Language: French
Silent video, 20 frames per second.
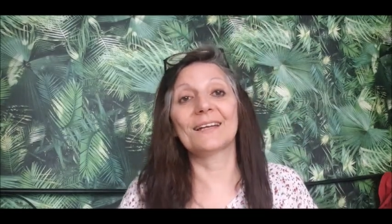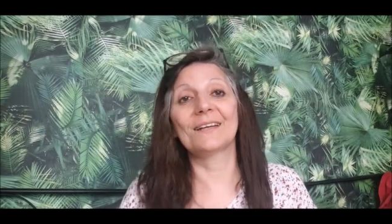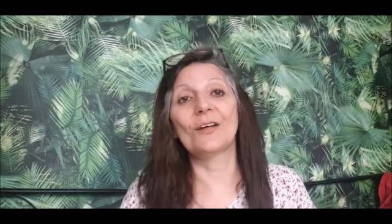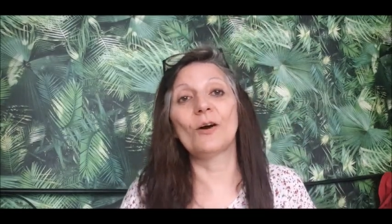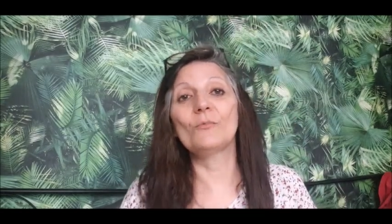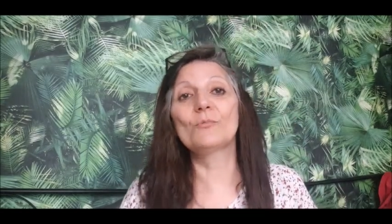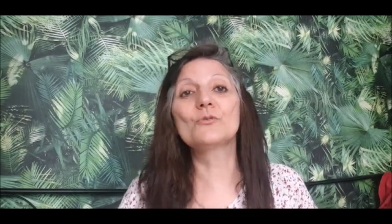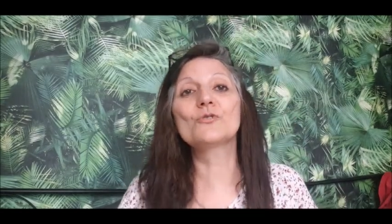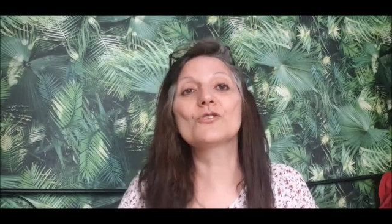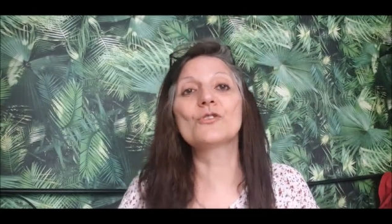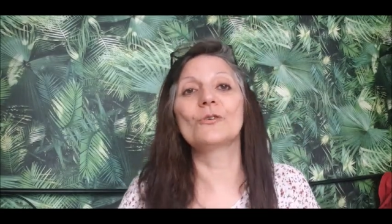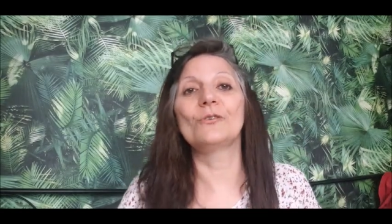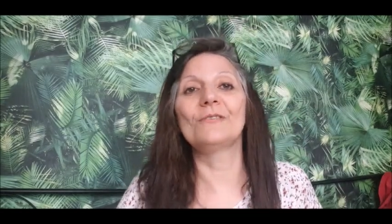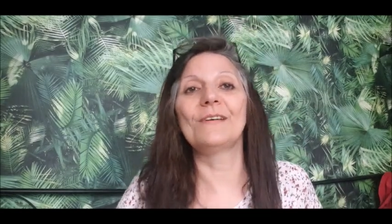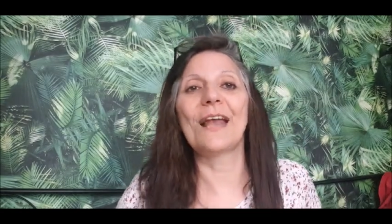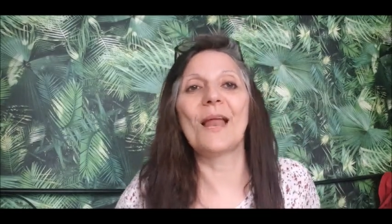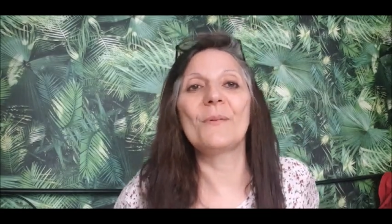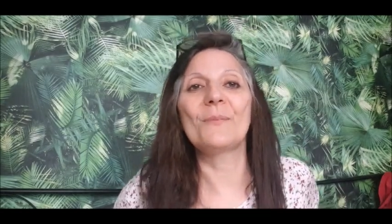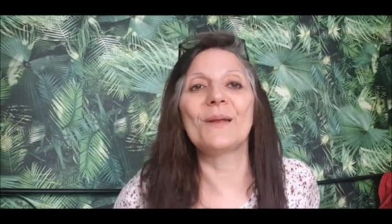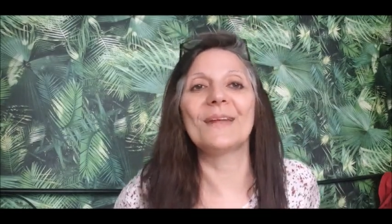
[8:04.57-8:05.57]
Non, bouchon, on
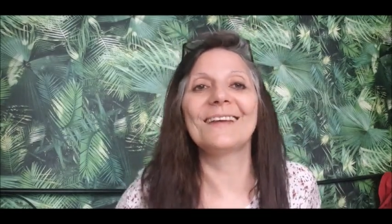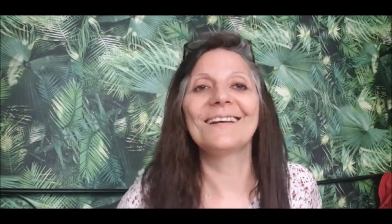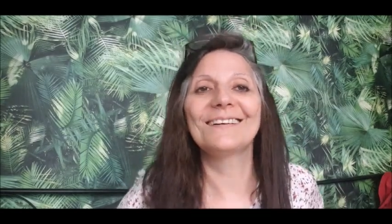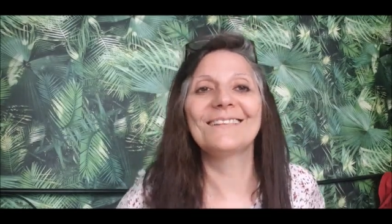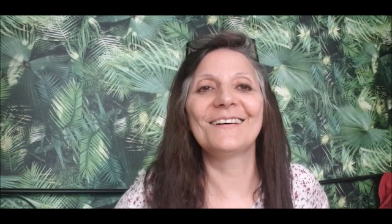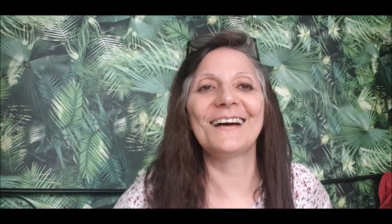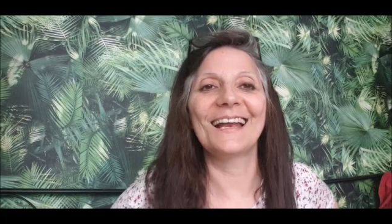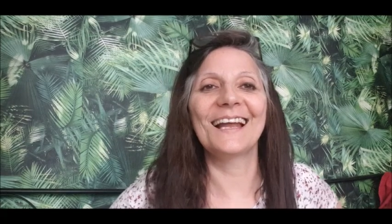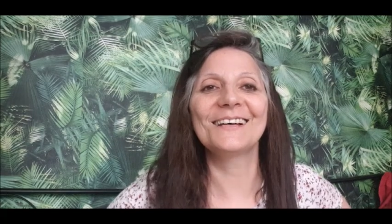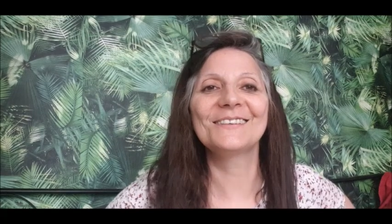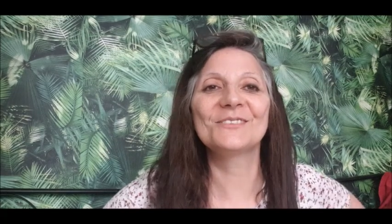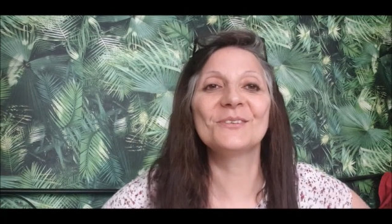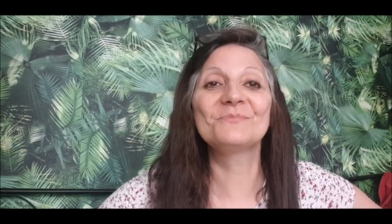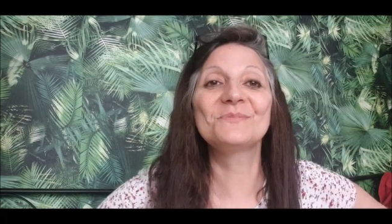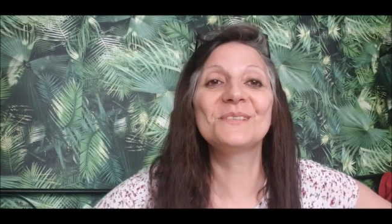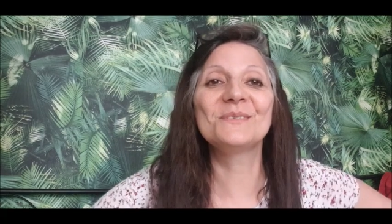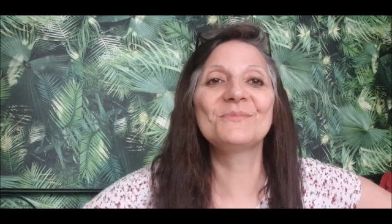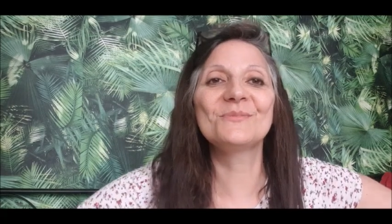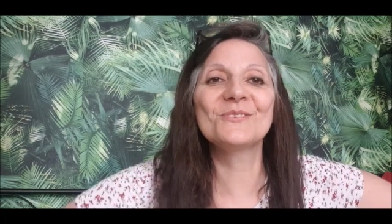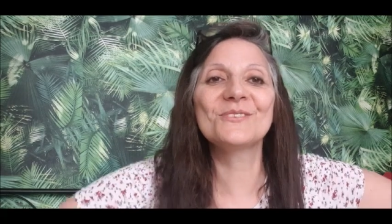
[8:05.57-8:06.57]
va l'appeler. Voilà, ce
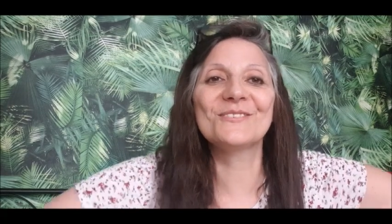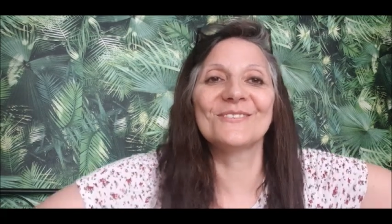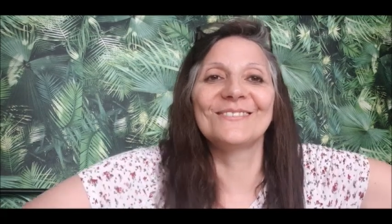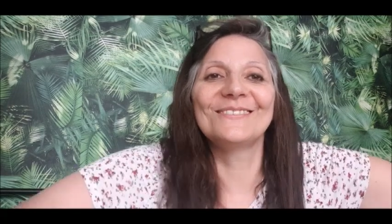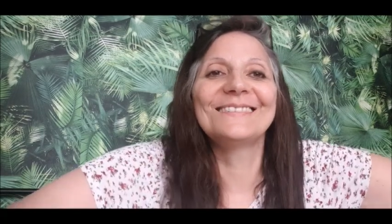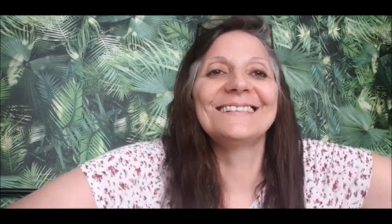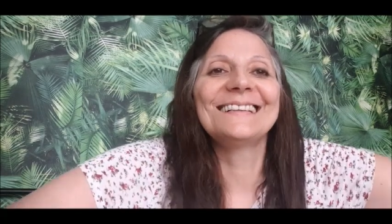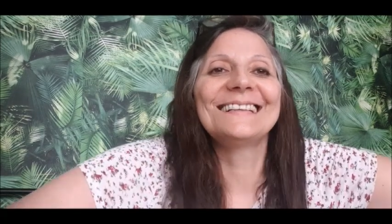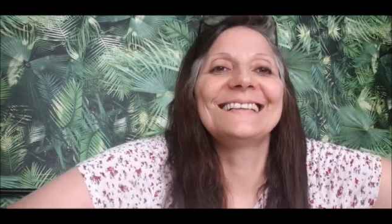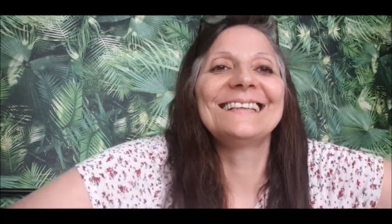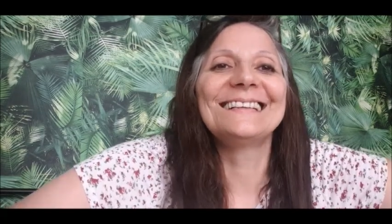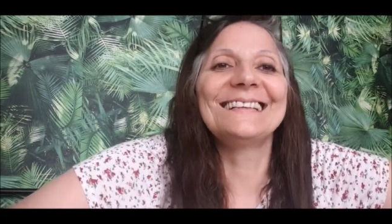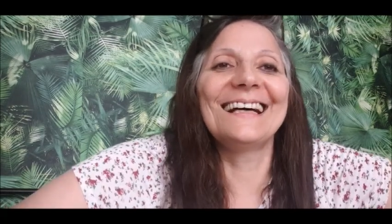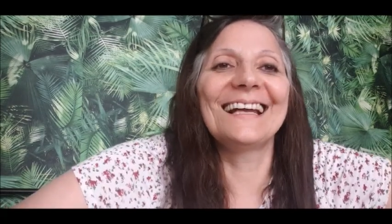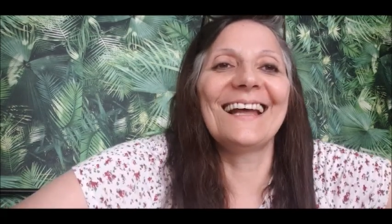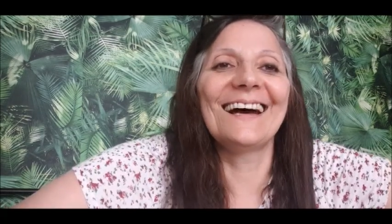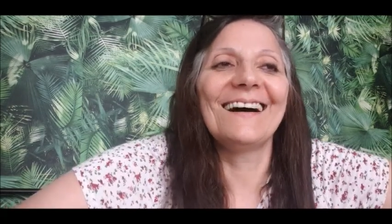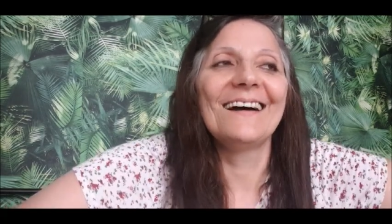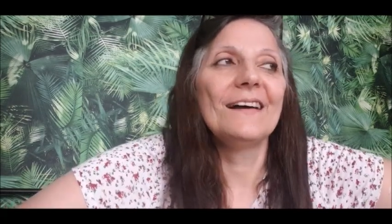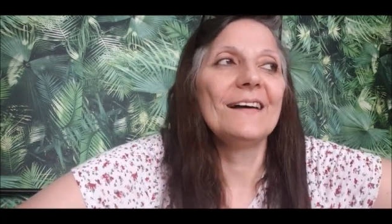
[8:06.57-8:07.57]
petit bouchon.
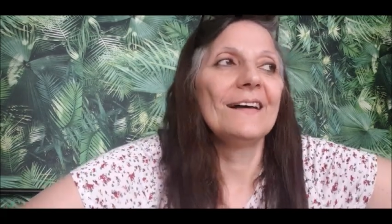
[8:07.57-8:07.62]
Voilà.